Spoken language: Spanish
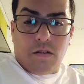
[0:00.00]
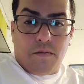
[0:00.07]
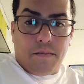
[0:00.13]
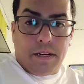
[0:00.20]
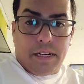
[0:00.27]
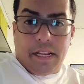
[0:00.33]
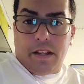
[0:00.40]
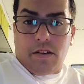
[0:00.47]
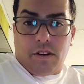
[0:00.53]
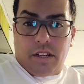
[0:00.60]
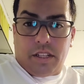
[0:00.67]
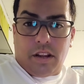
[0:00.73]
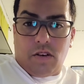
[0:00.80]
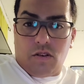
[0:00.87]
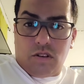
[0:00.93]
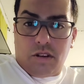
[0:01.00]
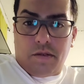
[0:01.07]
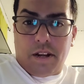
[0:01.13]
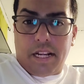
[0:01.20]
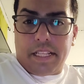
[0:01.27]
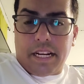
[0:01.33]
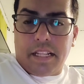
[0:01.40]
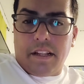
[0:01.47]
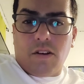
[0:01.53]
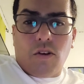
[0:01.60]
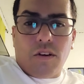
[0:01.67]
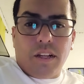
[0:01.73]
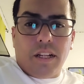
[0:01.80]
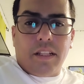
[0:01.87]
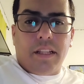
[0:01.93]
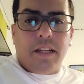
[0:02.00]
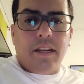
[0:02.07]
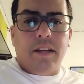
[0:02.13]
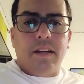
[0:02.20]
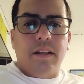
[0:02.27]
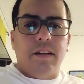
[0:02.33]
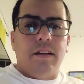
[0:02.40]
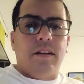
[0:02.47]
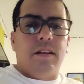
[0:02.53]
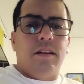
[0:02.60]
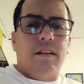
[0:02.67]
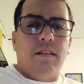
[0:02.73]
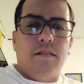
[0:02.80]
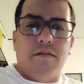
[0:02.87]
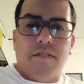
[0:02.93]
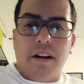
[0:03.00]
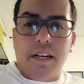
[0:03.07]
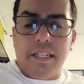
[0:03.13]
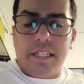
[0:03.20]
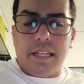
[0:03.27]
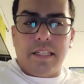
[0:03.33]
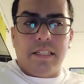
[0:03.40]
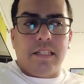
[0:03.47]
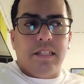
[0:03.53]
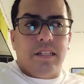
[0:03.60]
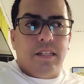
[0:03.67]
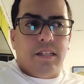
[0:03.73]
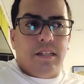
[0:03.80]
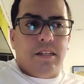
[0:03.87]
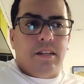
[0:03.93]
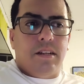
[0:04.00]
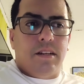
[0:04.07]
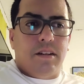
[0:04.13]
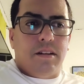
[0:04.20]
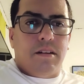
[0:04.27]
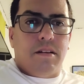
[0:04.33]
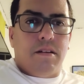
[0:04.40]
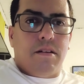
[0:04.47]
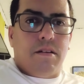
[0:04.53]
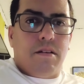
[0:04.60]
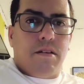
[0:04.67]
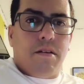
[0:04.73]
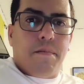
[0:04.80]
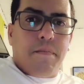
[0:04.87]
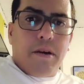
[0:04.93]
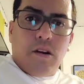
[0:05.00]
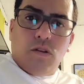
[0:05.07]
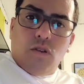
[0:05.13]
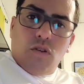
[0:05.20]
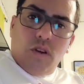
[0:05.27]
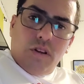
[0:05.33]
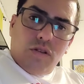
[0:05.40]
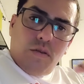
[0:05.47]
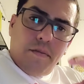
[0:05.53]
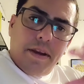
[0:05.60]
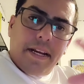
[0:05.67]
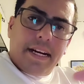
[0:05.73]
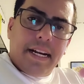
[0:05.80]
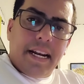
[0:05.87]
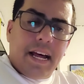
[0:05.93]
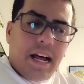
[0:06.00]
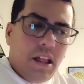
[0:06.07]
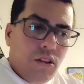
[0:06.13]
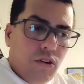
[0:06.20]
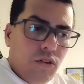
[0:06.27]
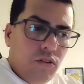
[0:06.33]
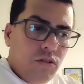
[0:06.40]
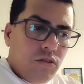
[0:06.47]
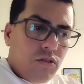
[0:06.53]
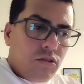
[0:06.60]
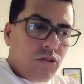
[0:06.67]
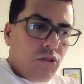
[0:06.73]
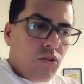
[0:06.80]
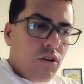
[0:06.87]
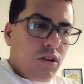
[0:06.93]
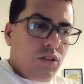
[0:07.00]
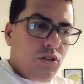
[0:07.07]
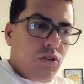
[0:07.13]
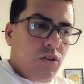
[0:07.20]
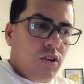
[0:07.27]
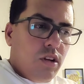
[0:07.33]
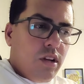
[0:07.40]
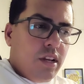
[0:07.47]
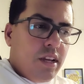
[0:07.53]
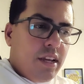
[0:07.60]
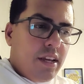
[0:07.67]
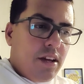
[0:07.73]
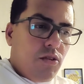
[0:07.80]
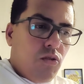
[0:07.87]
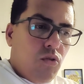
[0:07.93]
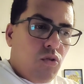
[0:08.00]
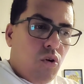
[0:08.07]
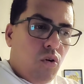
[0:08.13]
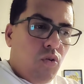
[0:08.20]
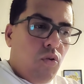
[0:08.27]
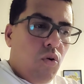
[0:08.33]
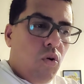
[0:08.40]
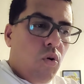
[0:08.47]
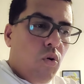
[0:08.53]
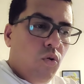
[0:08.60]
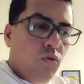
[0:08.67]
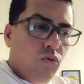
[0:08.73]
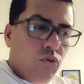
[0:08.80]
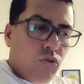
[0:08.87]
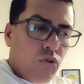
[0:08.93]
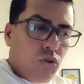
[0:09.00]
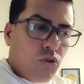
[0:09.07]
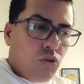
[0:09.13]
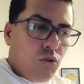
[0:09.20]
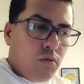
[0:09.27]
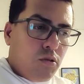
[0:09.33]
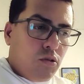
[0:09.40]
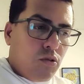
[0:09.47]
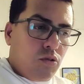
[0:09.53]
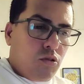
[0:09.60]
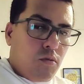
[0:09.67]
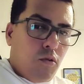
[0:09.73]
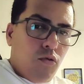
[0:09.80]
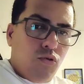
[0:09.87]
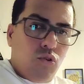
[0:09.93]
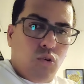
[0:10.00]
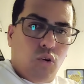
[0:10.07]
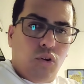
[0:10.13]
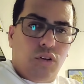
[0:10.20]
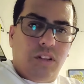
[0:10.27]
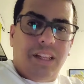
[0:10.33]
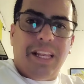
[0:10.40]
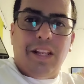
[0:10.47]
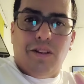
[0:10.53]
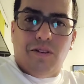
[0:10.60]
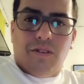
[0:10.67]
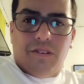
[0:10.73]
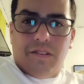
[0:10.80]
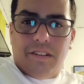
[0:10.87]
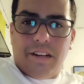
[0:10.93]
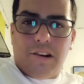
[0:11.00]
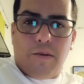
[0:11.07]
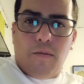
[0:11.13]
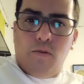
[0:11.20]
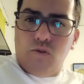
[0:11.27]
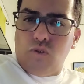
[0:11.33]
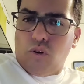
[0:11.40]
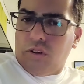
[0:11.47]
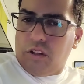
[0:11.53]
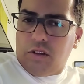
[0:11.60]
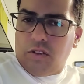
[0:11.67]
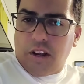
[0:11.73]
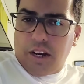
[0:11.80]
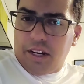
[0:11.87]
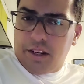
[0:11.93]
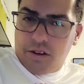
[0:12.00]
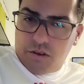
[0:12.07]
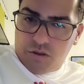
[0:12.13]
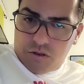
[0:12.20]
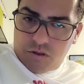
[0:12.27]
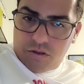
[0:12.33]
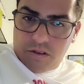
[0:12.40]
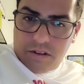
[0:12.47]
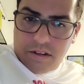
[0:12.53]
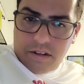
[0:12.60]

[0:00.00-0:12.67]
un verdadero cristiano no se va detrás de corrientes falsas. Pero todo eso mezclado, todo eso en un conjunto, como, como un surtido, es como un surtido religioso.